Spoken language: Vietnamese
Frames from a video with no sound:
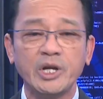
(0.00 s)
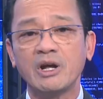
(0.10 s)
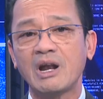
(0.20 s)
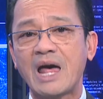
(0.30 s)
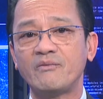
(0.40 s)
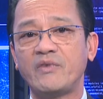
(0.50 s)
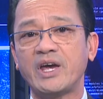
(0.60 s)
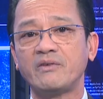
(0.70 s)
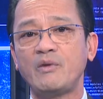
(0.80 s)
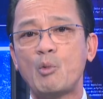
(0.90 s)
mới được làm
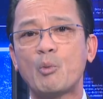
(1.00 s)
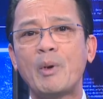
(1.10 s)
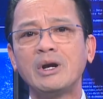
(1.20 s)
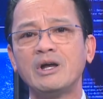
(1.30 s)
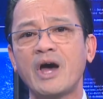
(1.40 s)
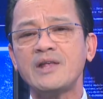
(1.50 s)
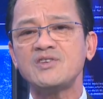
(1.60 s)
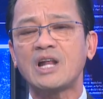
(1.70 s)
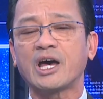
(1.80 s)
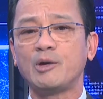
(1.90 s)
việc với một mức lương hết
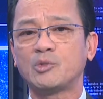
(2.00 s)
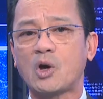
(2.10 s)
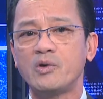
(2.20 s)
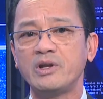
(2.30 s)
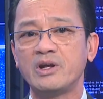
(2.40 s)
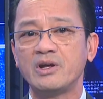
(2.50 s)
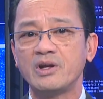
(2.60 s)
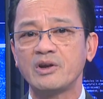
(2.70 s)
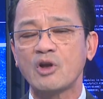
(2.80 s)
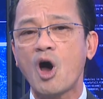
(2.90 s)
sức là khiêm tốn
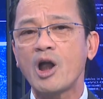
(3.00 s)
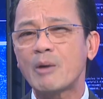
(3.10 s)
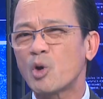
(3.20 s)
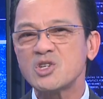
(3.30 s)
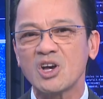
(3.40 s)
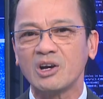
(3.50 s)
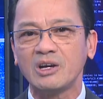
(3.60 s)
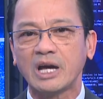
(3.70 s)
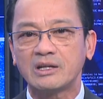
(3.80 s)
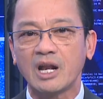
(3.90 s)
đó là một cái sự
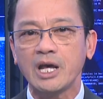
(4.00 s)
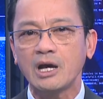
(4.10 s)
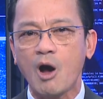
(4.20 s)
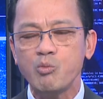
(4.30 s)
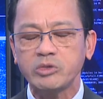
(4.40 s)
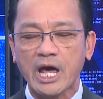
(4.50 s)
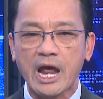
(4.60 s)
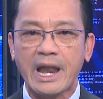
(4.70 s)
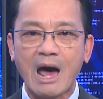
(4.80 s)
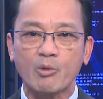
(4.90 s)
nghịch lý không
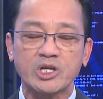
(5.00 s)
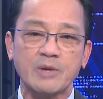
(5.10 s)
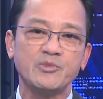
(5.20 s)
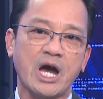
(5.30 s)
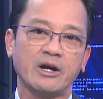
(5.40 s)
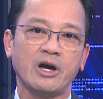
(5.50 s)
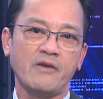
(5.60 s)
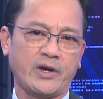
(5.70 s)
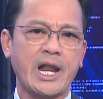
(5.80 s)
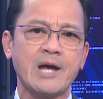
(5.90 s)
thể nào phải chấp được
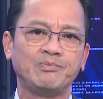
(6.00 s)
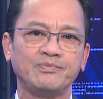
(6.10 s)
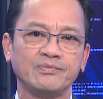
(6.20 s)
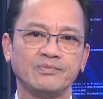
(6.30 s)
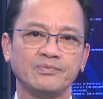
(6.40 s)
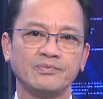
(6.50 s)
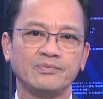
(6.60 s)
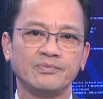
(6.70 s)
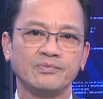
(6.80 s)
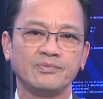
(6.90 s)
ở Việt Nam
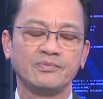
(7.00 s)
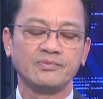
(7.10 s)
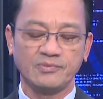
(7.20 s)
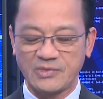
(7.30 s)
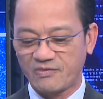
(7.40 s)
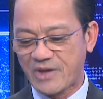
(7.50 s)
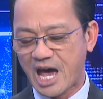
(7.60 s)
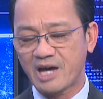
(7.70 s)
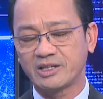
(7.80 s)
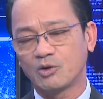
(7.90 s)

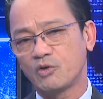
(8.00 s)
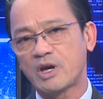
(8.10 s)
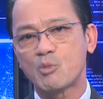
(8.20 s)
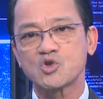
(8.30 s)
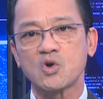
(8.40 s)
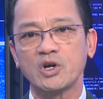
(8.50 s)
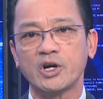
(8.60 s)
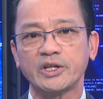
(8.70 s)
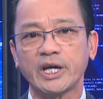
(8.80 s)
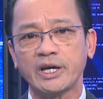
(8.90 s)
và thưa quý vị một số
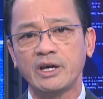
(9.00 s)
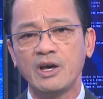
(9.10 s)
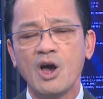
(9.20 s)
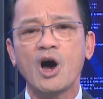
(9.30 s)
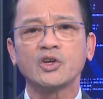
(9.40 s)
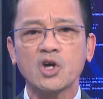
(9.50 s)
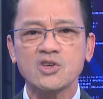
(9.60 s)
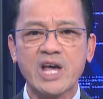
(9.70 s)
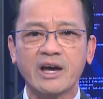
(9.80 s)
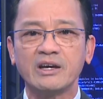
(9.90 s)
người thì họ
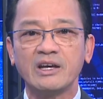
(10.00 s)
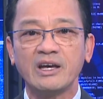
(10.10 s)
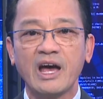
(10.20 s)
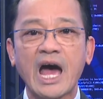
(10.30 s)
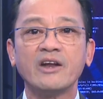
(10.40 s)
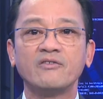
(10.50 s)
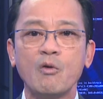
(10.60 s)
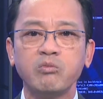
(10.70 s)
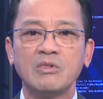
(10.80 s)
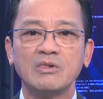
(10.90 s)
cho rằng hạnh
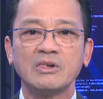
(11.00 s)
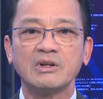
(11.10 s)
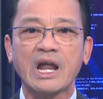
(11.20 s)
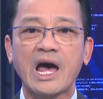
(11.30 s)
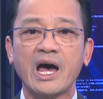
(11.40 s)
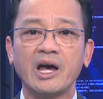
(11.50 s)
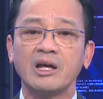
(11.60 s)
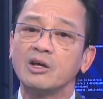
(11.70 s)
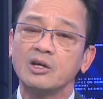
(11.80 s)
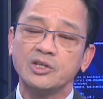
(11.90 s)
phúc là
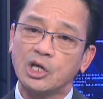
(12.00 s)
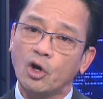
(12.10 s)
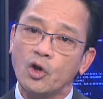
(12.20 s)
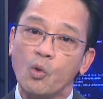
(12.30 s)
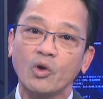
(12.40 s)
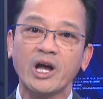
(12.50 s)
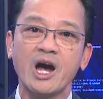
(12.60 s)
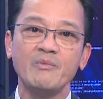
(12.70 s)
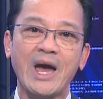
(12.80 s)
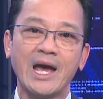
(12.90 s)
chỉ có đủ
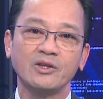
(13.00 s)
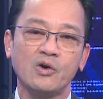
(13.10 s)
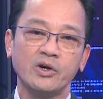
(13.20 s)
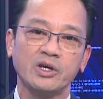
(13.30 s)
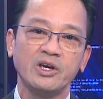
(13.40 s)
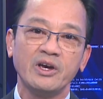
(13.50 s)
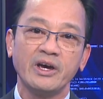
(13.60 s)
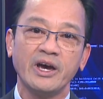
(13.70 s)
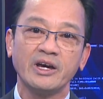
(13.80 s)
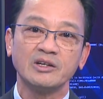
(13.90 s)
cơm ăn thôi
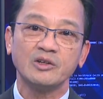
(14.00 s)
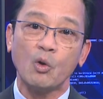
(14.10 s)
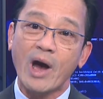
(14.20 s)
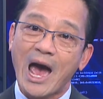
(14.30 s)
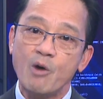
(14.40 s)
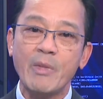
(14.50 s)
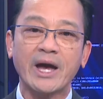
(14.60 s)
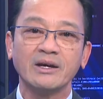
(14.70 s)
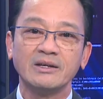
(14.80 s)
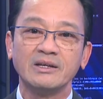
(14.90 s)
à, đủ áo mặc